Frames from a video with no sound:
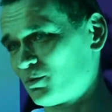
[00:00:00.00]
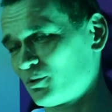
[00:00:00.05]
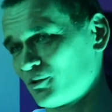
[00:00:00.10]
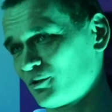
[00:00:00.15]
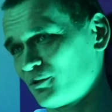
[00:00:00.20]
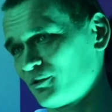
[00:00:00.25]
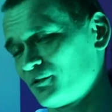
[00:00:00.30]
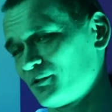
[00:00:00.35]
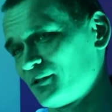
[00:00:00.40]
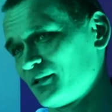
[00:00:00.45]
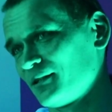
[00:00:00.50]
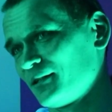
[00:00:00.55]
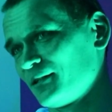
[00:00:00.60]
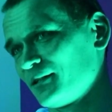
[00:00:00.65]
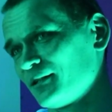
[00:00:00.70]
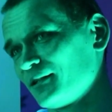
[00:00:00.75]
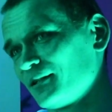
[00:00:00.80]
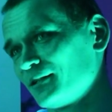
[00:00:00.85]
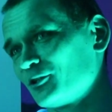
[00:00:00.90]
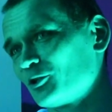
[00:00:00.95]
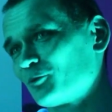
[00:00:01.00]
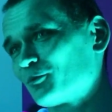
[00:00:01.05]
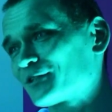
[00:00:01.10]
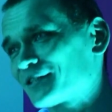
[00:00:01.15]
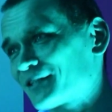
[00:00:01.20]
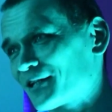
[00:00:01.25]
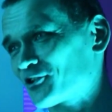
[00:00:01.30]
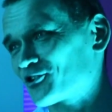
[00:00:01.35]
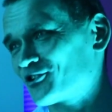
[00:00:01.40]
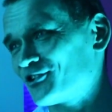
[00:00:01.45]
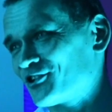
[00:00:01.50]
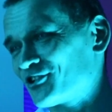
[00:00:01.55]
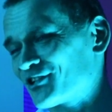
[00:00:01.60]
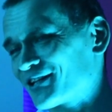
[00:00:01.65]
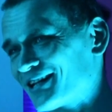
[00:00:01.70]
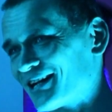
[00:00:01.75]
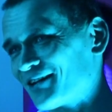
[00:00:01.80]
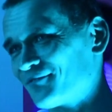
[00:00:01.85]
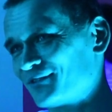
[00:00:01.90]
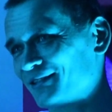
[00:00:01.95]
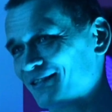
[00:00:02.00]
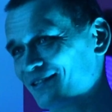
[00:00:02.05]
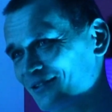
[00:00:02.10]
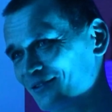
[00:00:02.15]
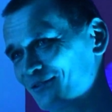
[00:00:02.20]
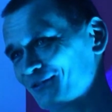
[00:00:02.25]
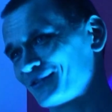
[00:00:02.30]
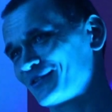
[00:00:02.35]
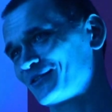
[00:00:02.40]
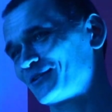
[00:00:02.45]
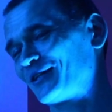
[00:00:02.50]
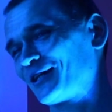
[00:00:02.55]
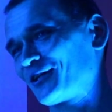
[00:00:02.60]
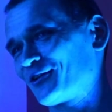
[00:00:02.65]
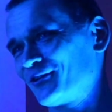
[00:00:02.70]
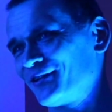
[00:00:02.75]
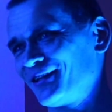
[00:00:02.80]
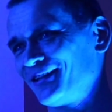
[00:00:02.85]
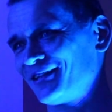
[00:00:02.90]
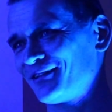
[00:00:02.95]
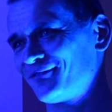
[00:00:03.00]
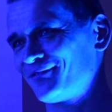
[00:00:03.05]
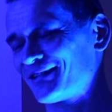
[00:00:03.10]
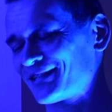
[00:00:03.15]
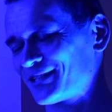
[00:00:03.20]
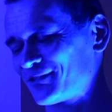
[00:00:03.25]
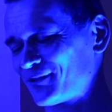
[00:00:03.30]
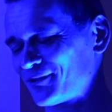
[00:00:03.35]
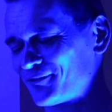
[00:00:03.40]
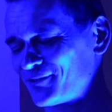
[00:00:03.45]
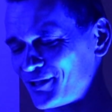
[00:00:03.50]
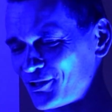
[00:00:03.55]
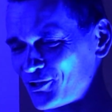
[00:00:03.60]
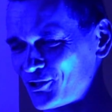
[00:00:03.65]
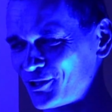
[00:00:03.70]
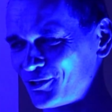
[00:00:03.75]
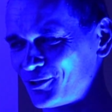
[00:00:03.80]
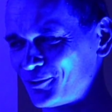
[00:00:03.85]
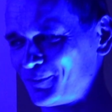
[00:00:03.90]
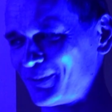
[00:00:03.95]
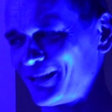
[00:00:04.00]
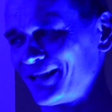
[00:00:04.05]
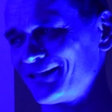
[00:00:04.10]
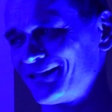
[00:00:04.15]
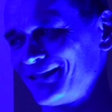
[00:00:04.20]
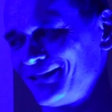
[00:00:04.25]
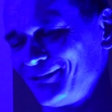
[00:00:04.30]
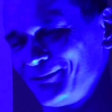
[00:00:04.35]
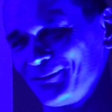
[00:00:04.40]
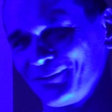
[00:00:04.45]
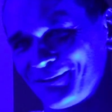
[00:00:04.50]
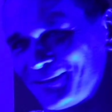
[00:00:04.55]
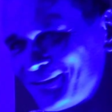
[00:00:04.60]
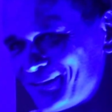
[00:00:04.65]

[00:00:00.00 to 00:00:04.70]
bo, no bo strasznie ciekawi, co, co ta kolejna warstwa wniesie do pracy. To,